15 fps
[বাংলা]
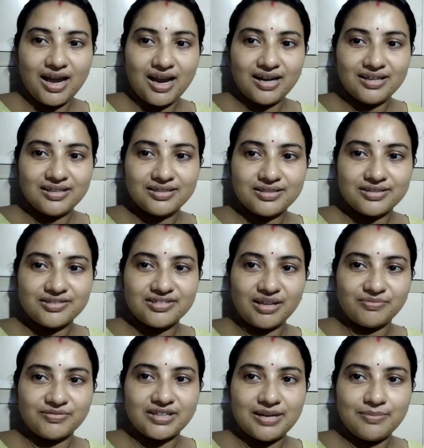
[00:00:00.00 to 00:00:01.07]
আর
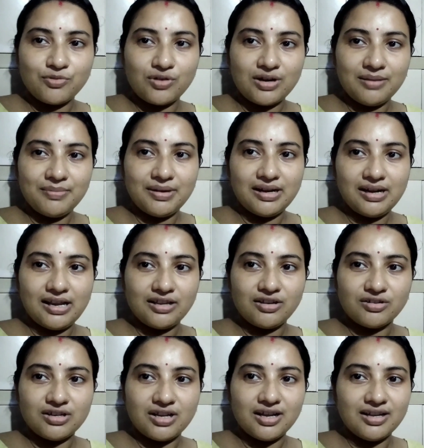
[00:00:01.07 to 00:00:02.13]
সাবস্ক্রাইব করে বেল
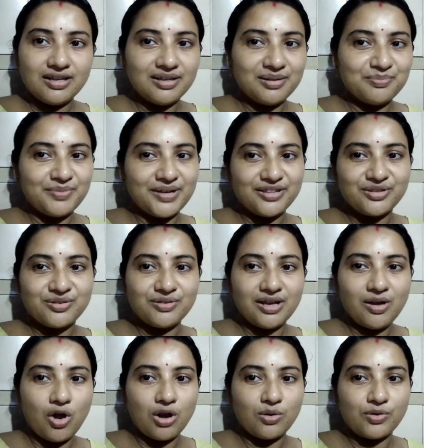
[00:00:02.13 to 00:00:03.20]
আইকনটা প্রেস করে
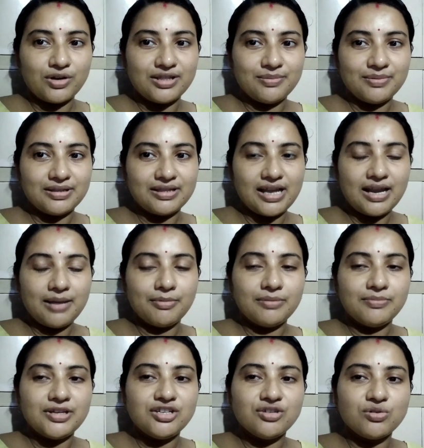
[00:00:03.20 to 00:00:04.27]
অল করে দেবে তাহলে আমার
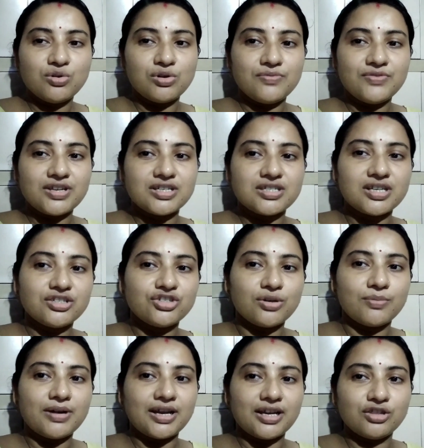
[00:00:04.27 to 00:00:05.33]
ভিডিওর নোটিফিকেশান
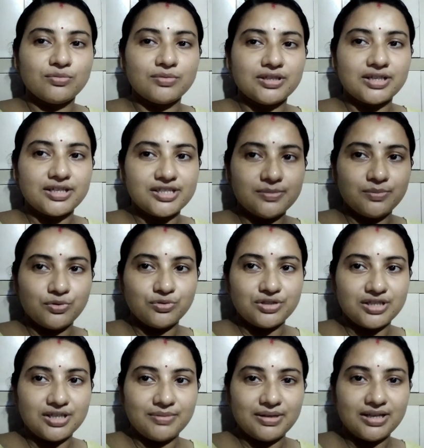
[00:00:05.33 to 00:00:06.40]
সবার আগে তোমাদের কাছে পৌঁছে
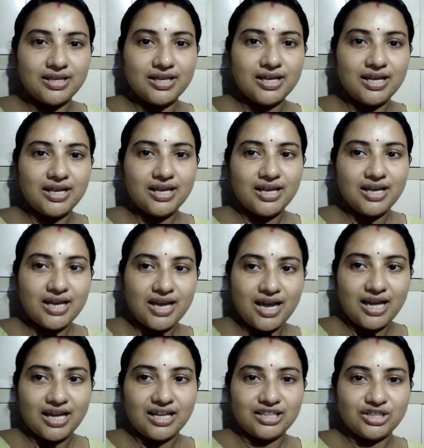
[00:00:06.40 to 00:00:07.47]
যাবে
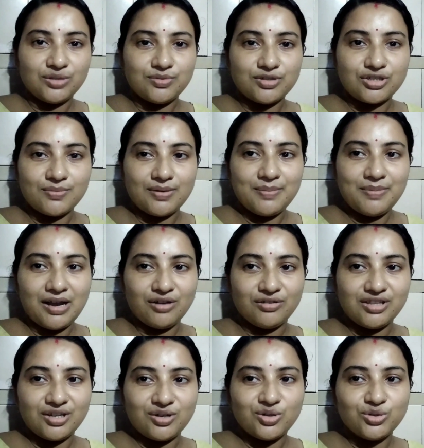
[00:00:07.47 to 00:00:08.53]
আর তোমরা সবাই ভালো
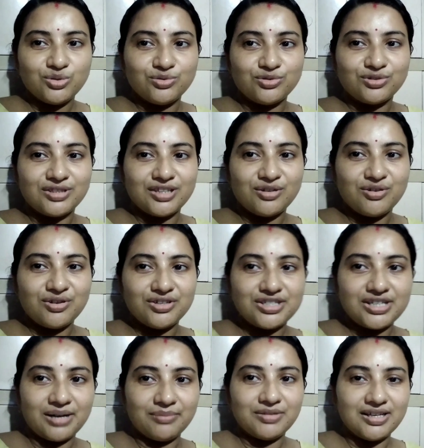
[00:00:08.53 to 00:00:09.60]
থেকো সুস্থ থেকো
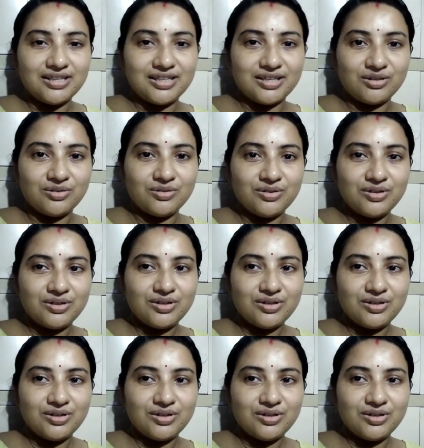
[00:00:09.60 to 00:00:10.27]
সাবধানে থেকো